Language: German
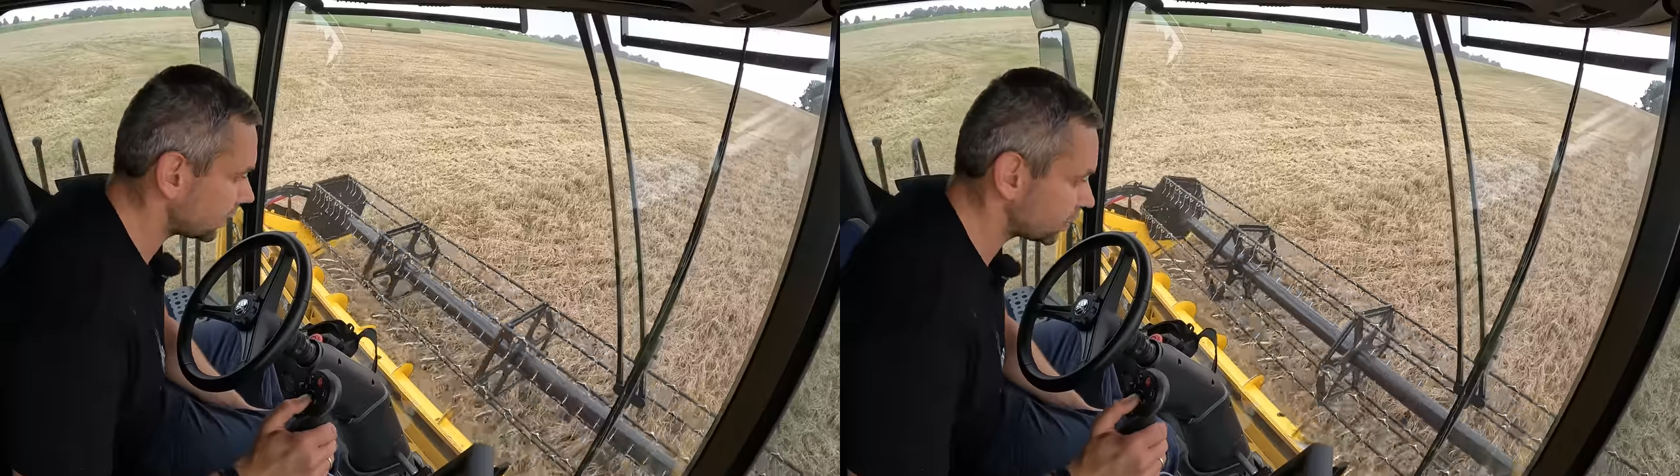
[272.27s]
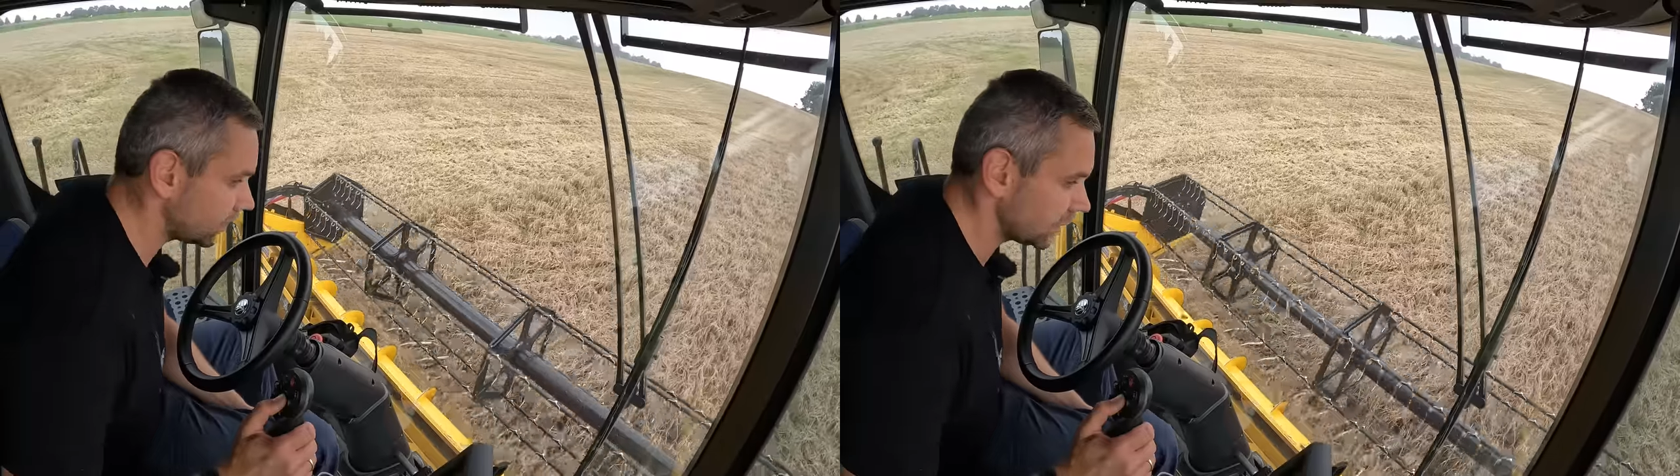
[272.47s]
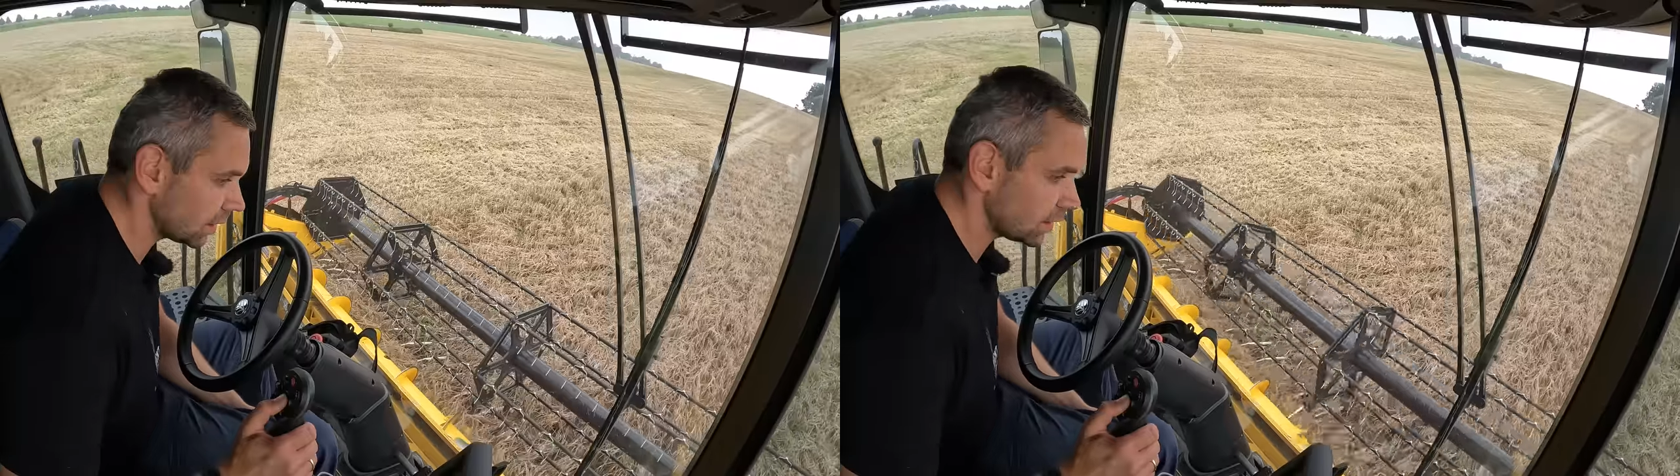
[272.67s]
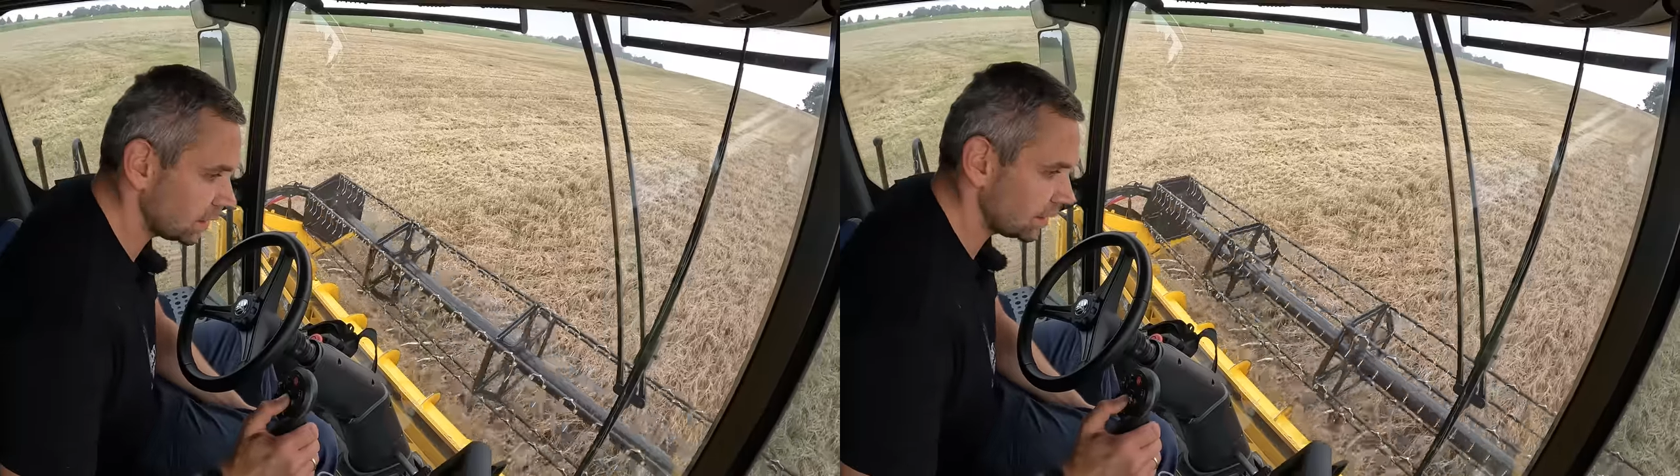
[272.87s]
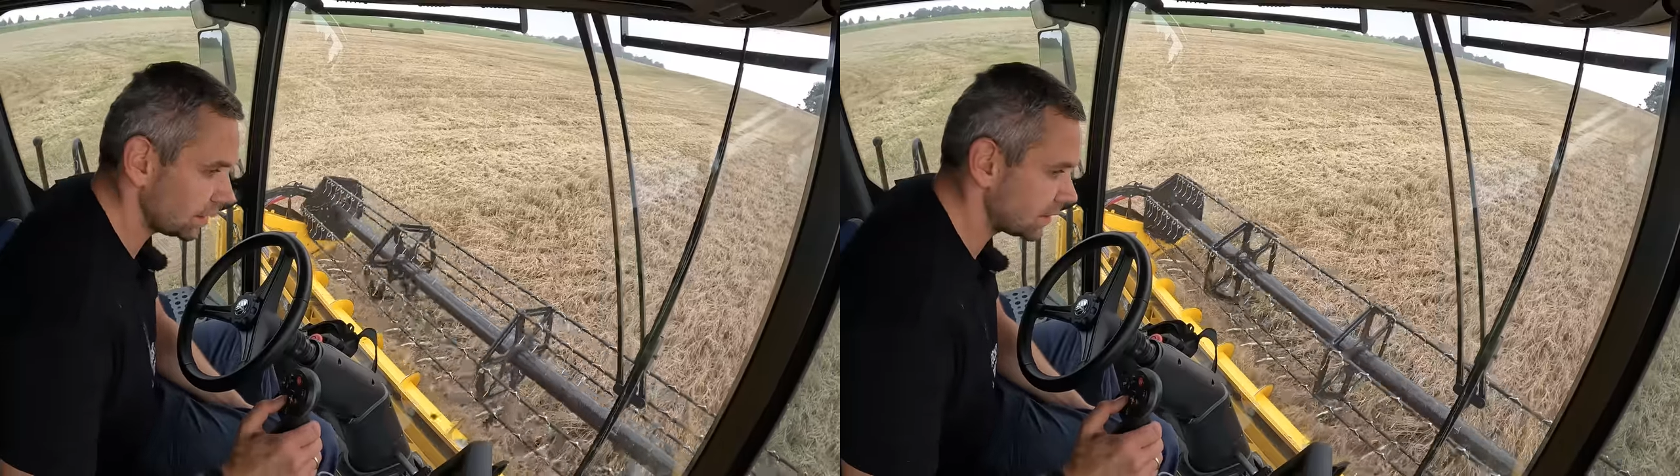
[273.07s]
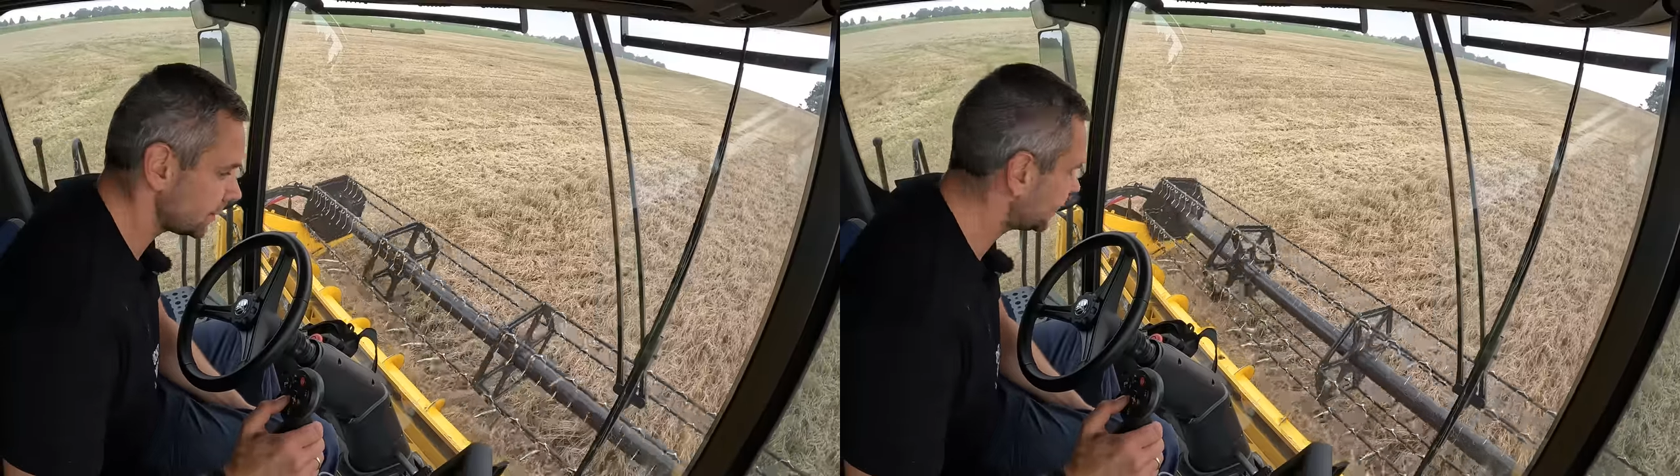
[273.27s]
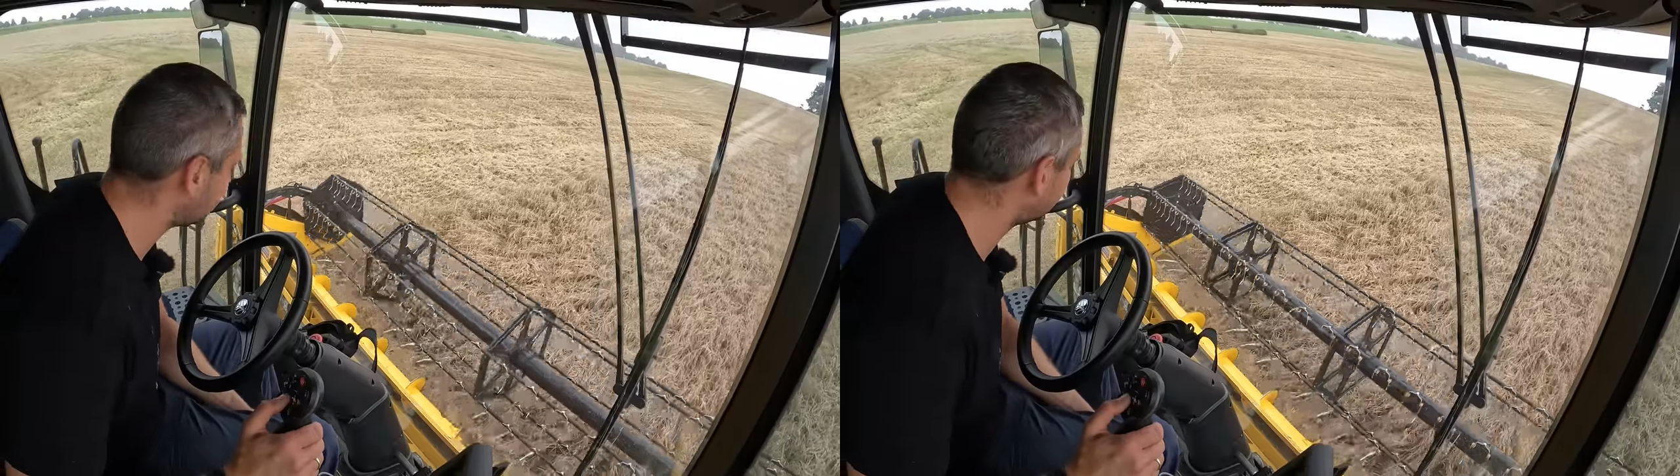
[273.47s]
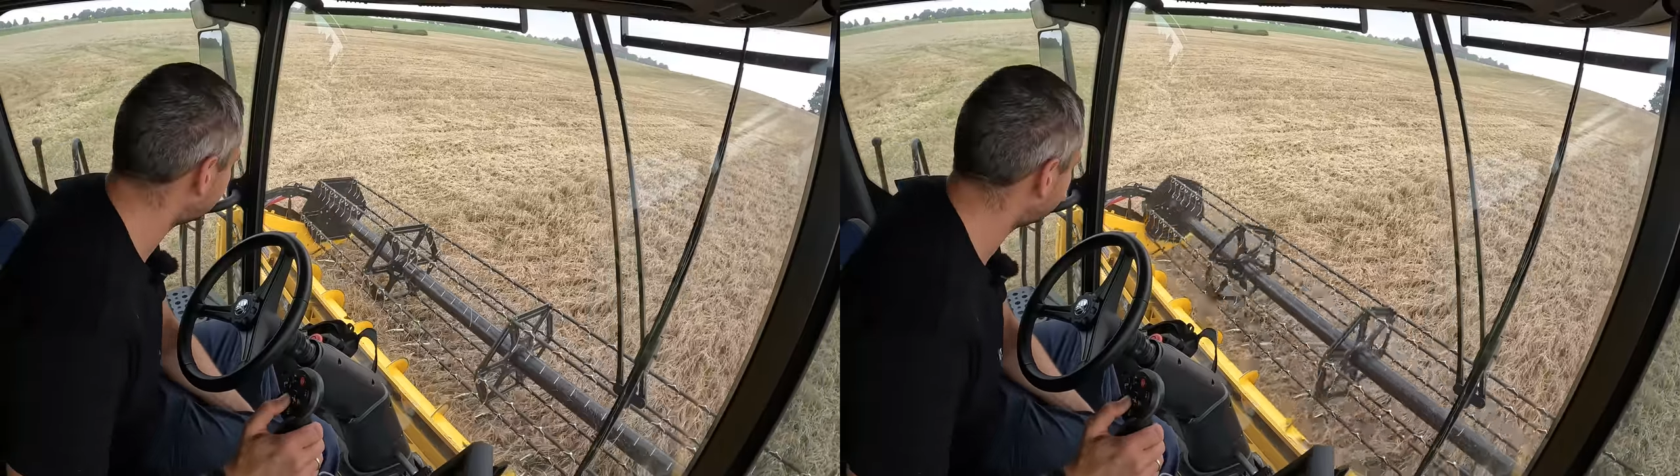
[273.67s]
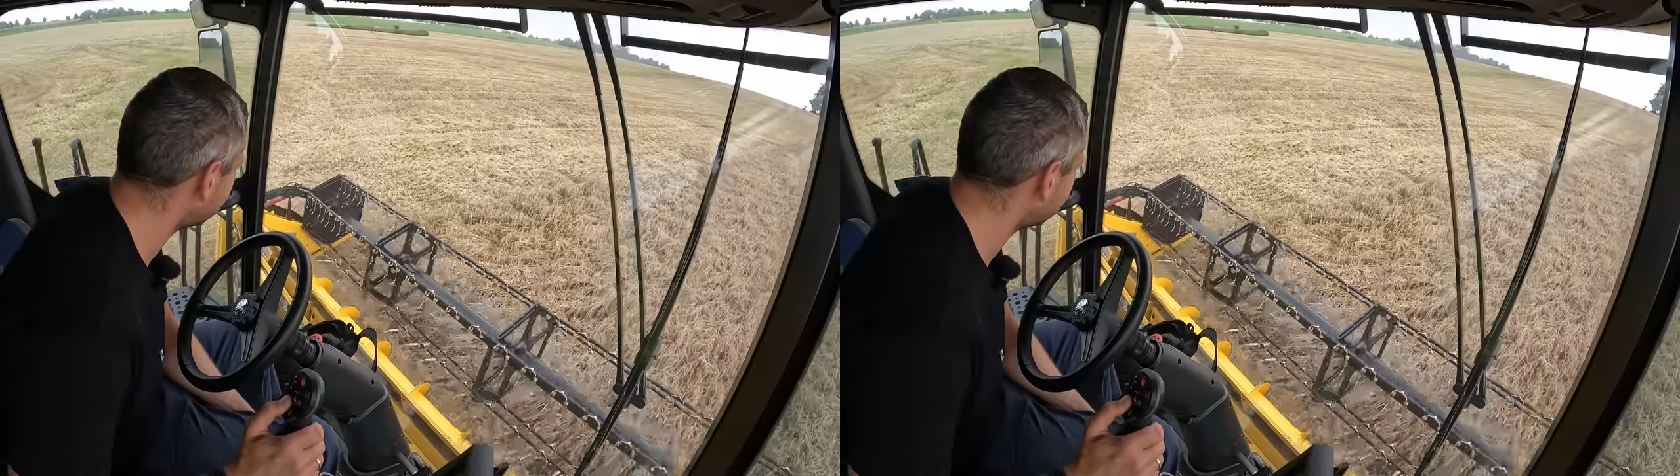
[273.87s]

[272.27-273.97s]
schwierig hier die ganzen Bedingungen.